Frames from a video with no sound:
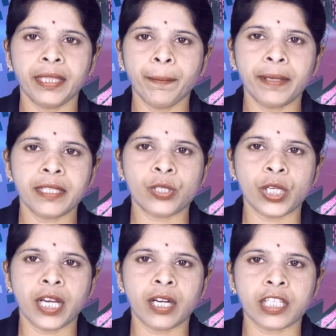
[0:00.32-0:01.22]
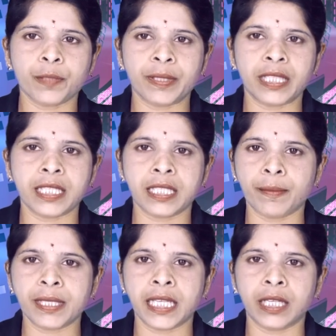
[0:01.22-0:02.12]
పెద్దపల్లి జిల్లా ఆసుపత్రి
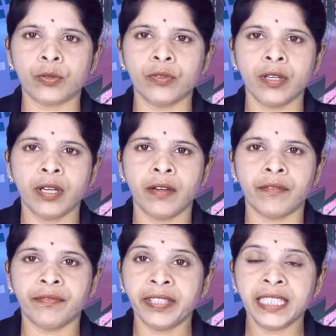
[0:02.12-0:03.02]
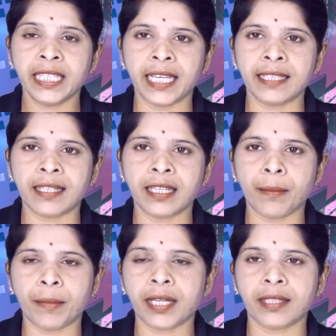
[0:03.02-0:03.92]
సమస్యలకు విడిది
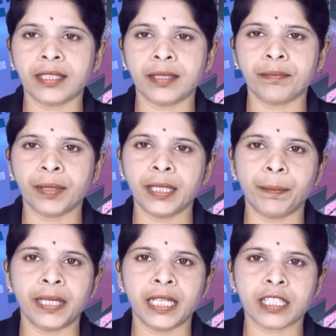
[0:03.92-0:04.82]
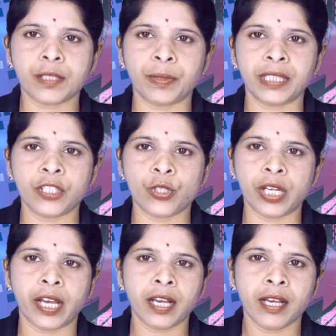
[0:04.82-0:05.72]
కేంద్రంగా మారింది పెద్దపల్లి ఆసుపత్రి
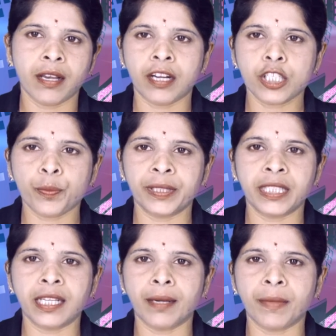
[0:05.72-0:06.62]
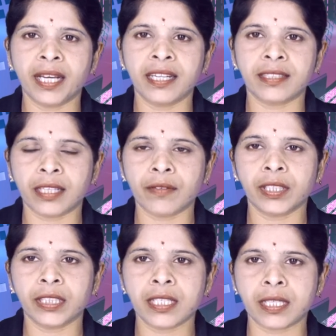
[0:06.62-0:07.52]
జిల్లా ఆసుపత్రిగా మారిన
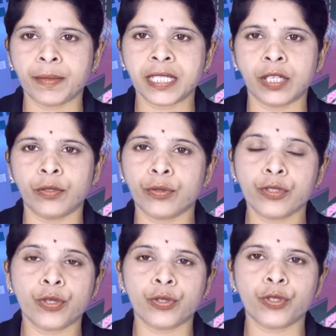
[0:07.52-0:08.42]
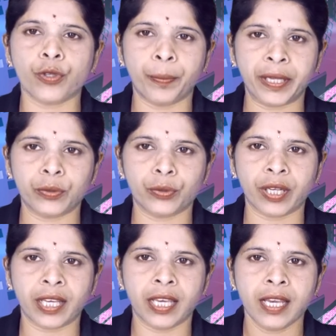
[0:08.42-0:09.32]
తర్వాత సమస్యలు రోజు రోజుకు
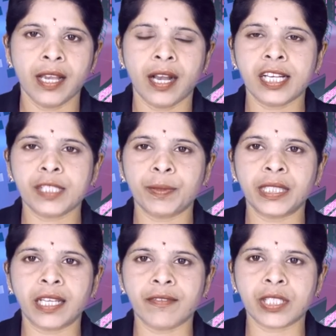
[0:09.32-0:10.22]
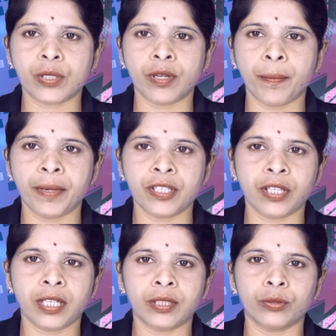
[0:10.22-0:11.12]
పెరుగుతున్నాయి ఆసుపత్రికి వస్తున్న
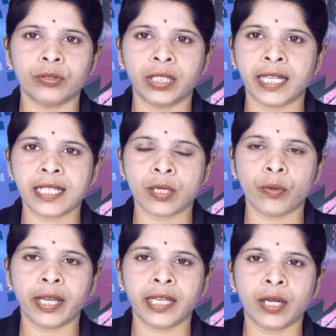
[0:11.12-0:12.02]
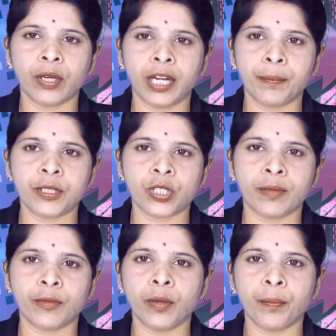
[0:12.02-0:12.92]
పేషెంట్లకు తగిన సౌకర్యాలు
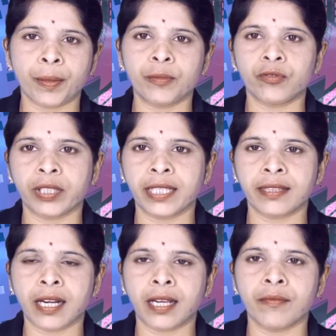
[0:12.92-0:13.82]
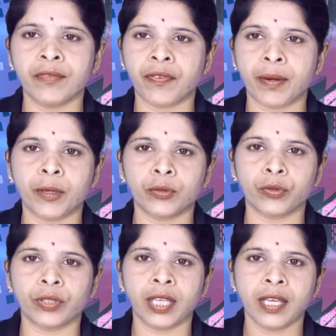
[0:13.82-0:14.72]
కల్పించడంలో ప్రభుత్వ యంత్రాంగం
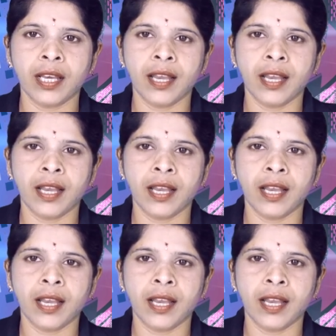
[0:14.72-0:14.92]
విఫలమవుతుంది